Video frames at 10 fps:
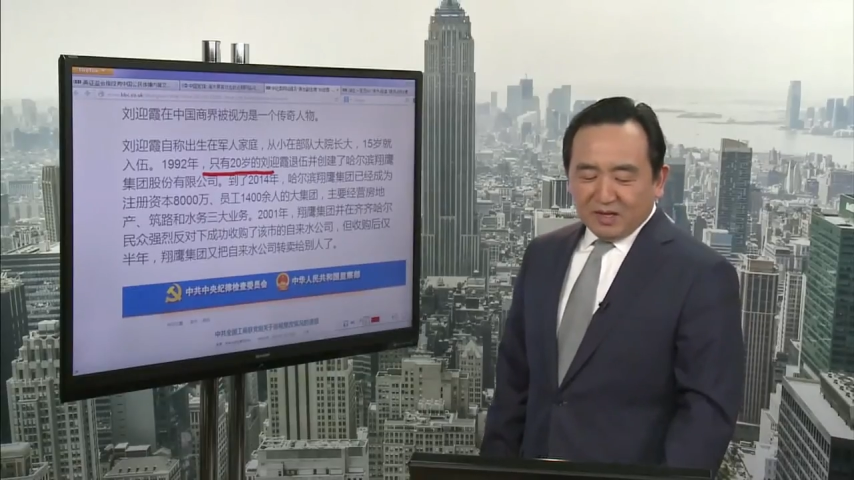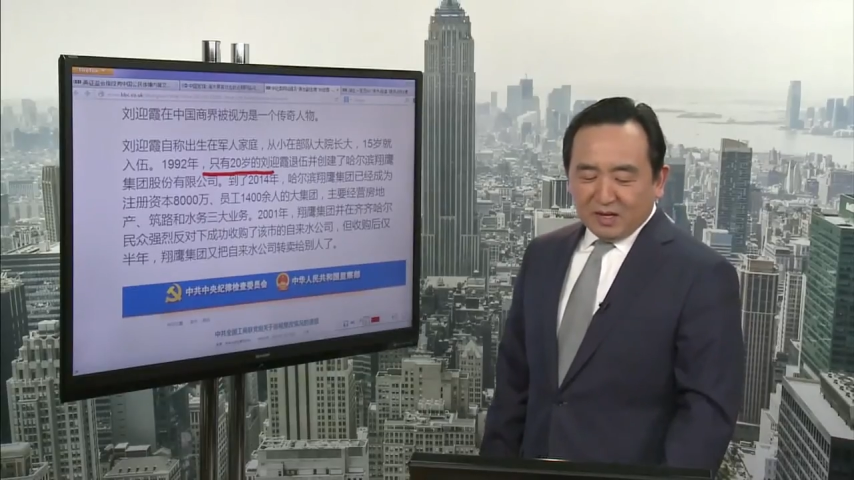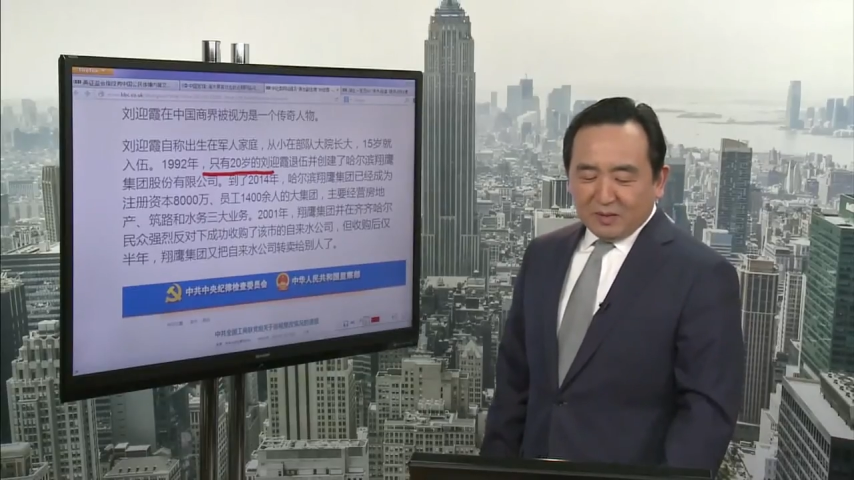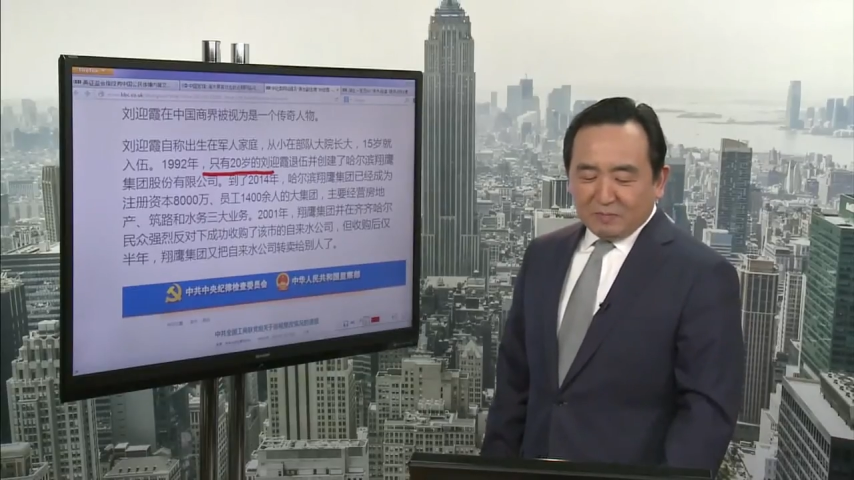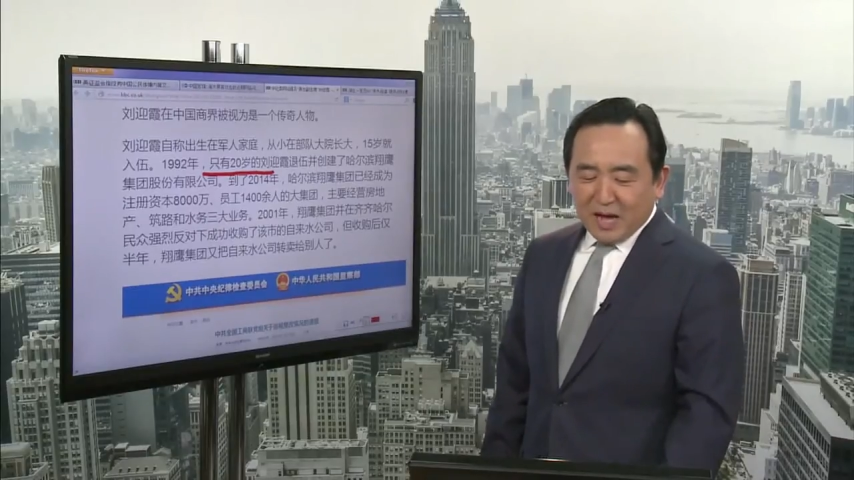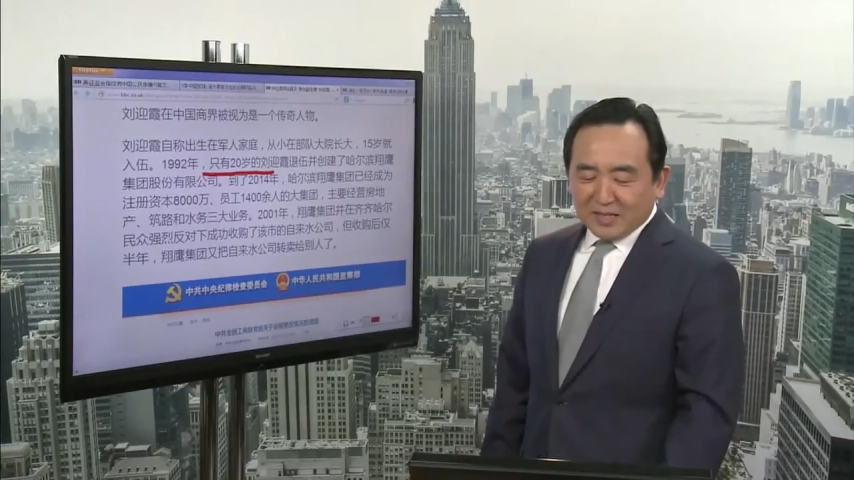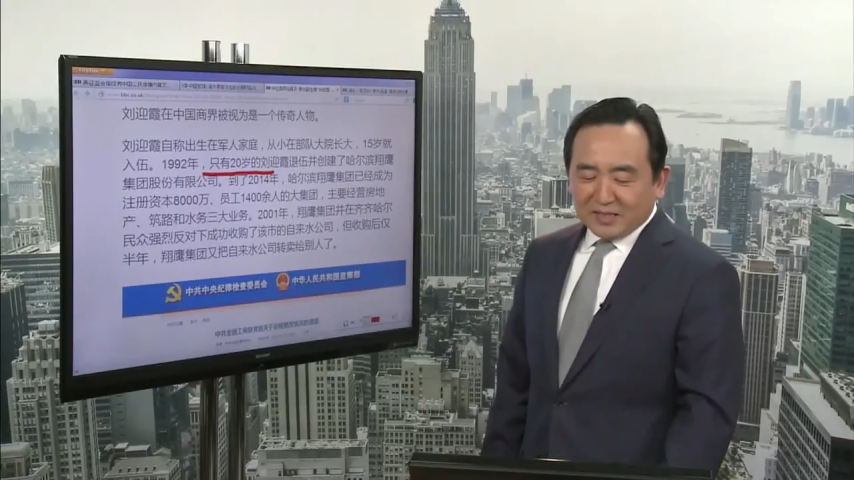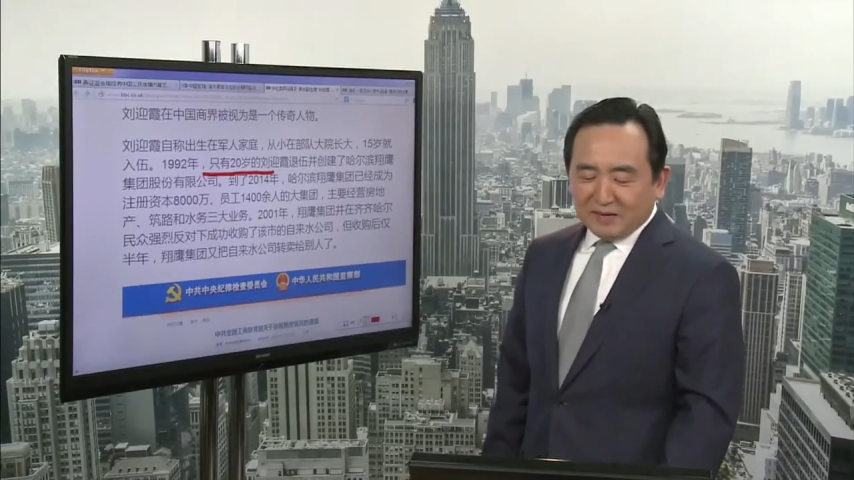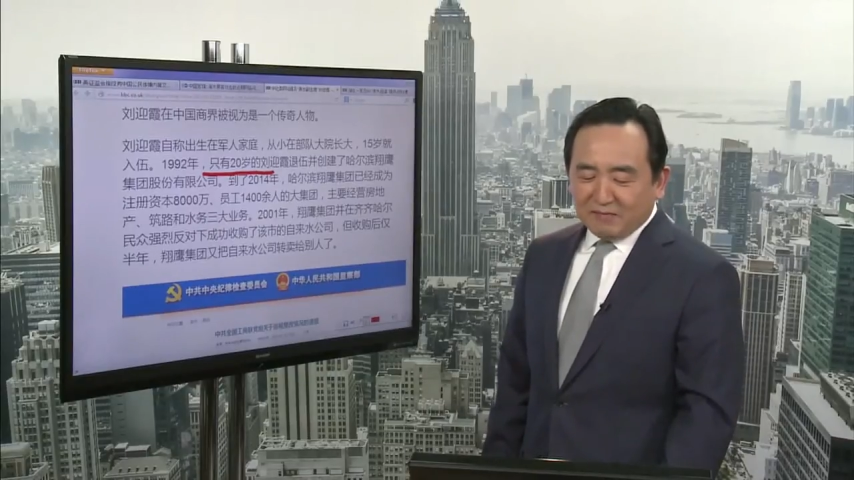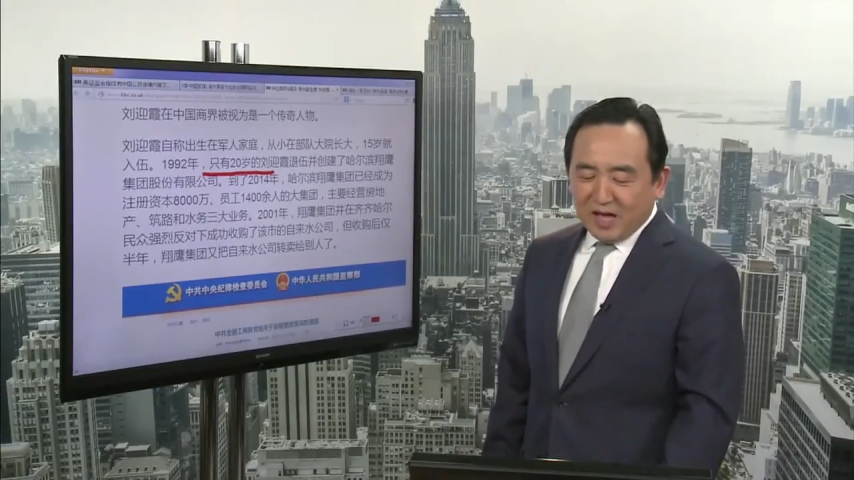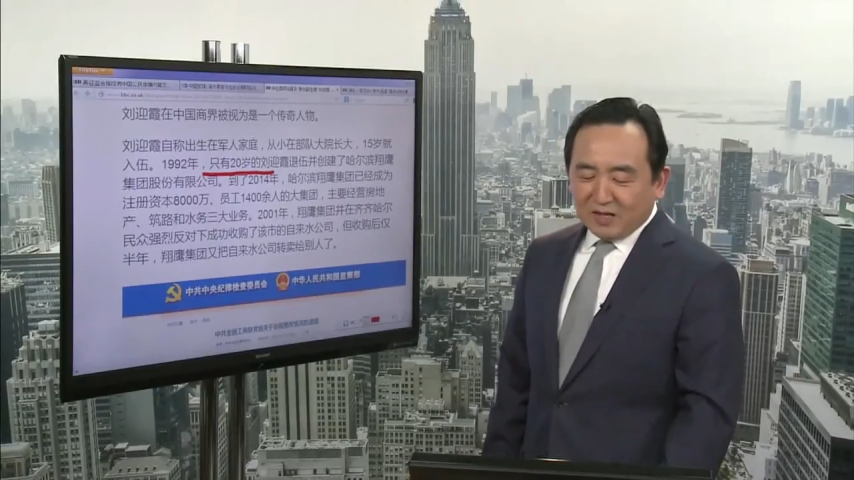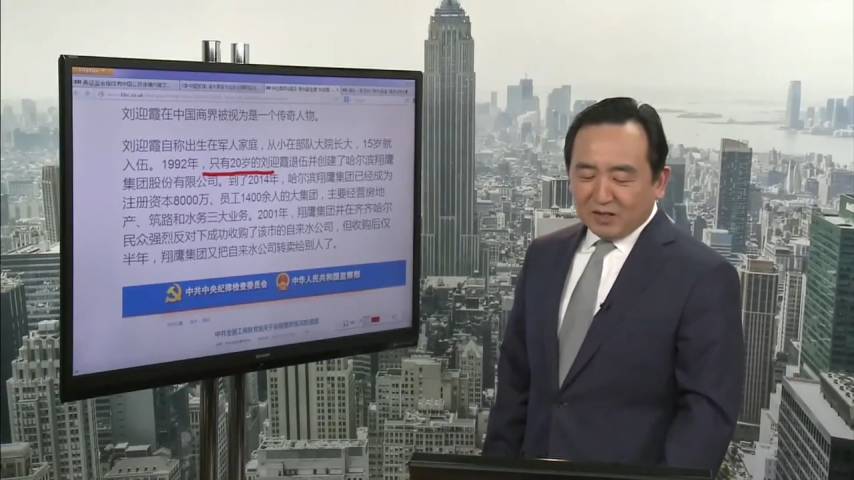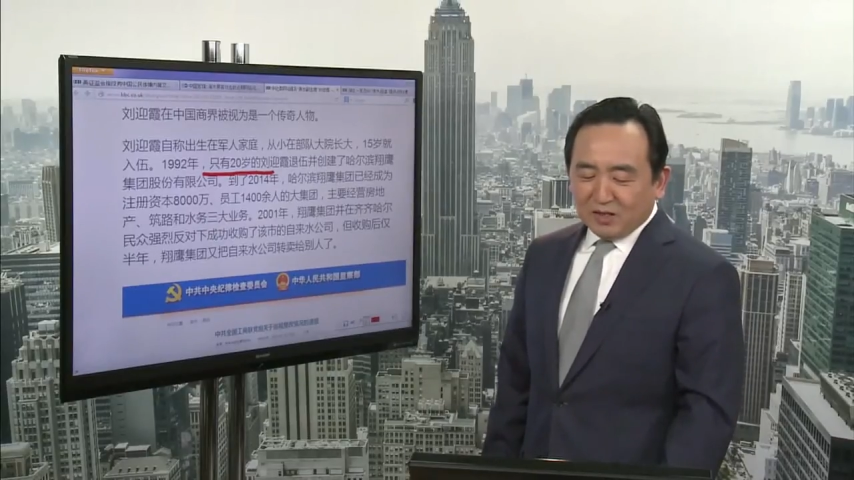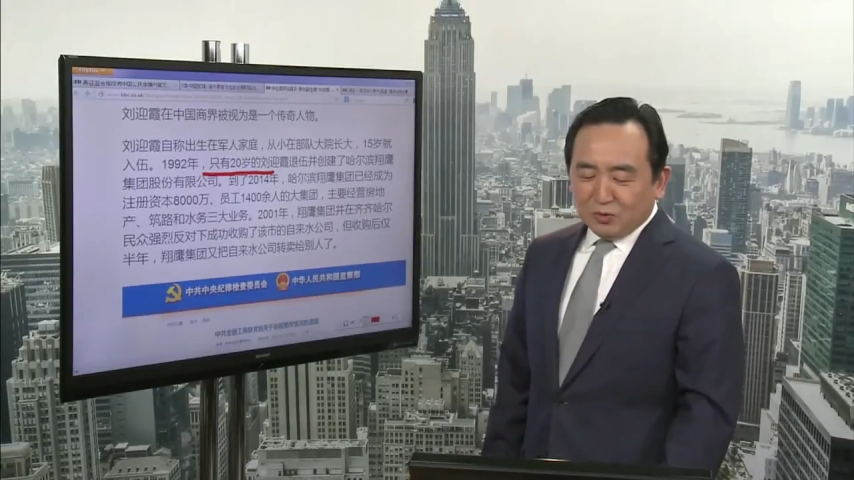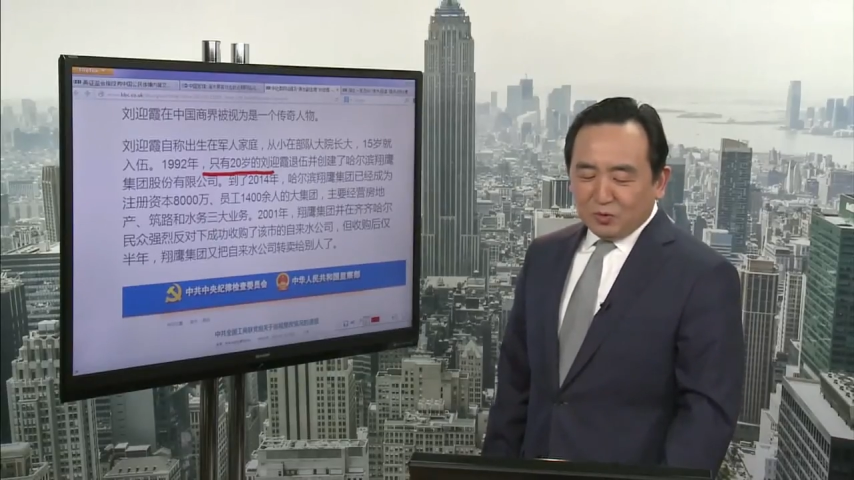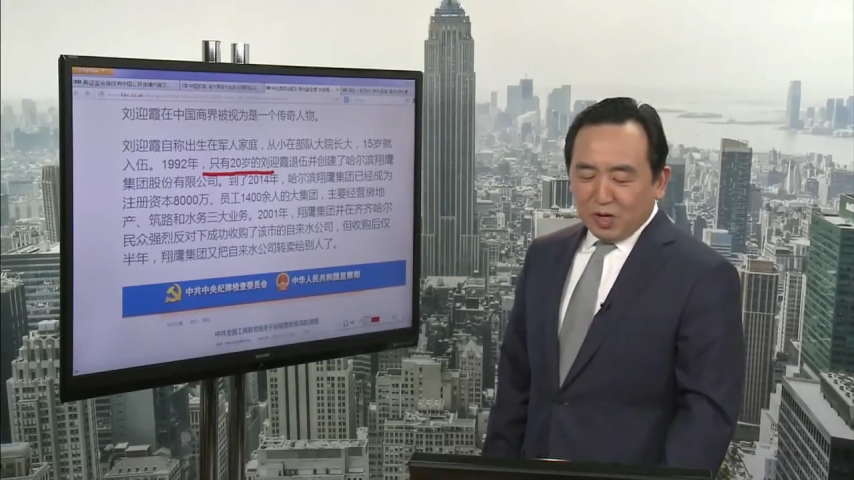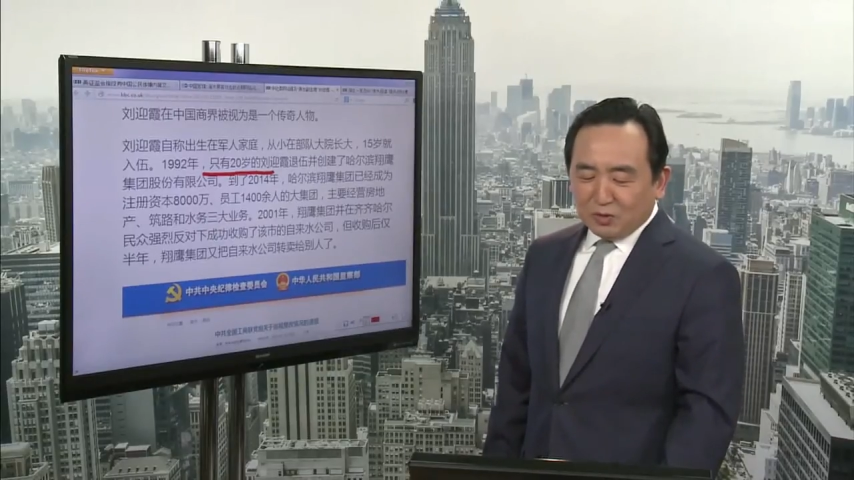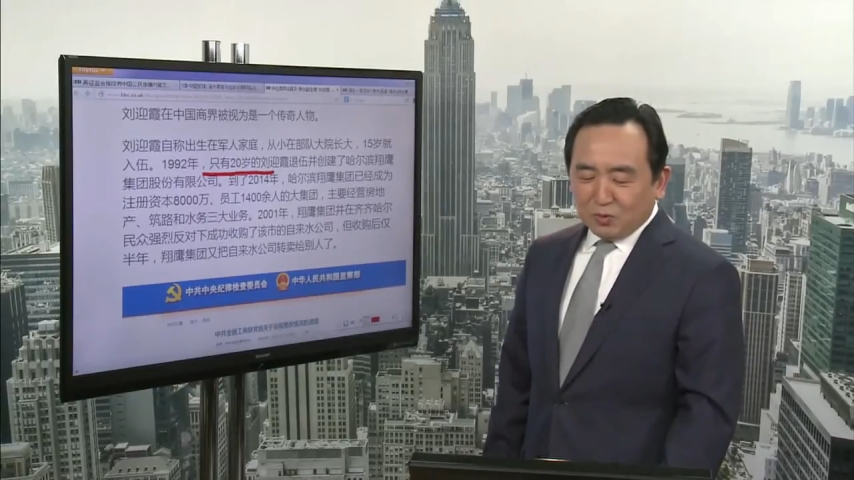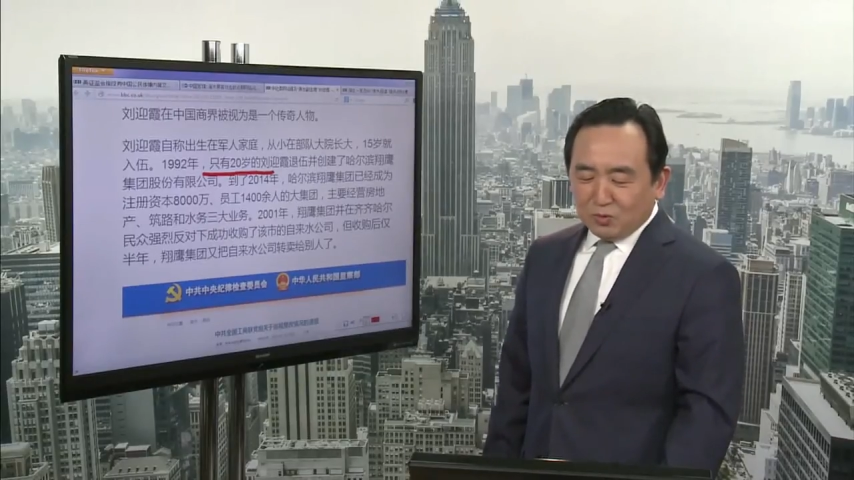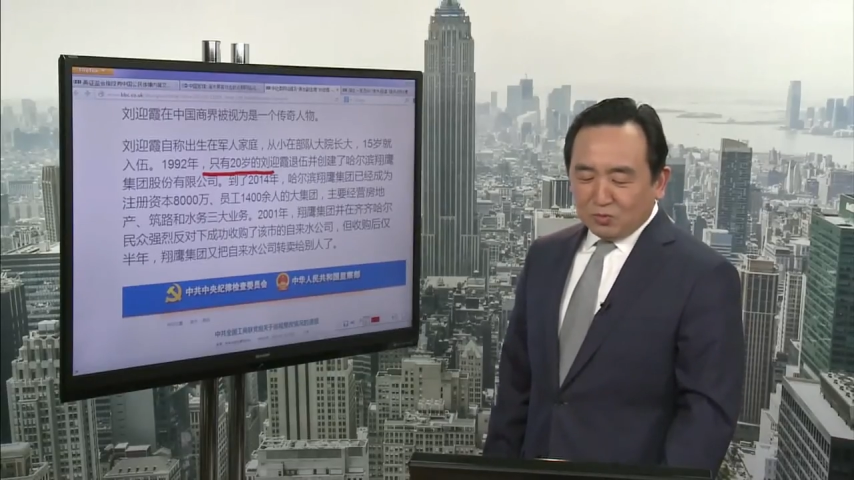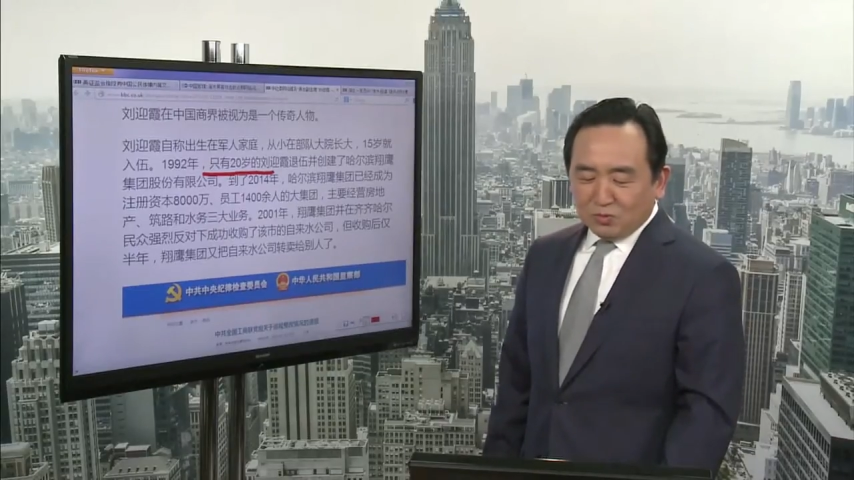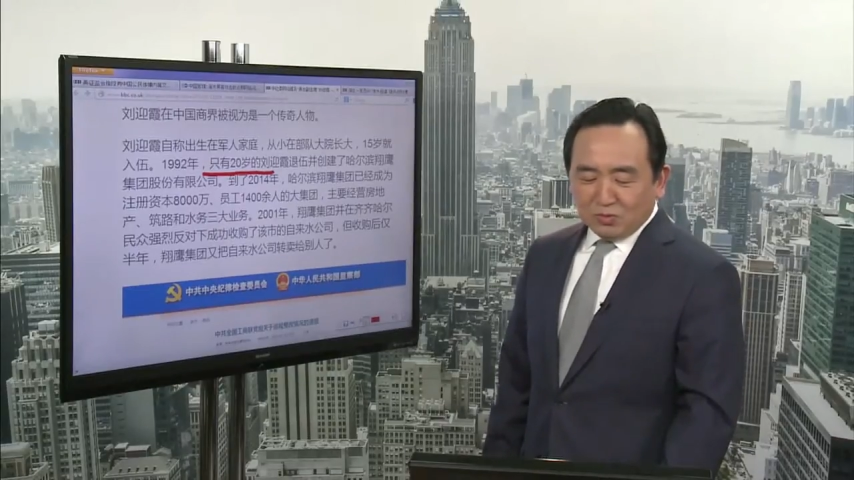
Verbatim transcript: 呃八千万，员工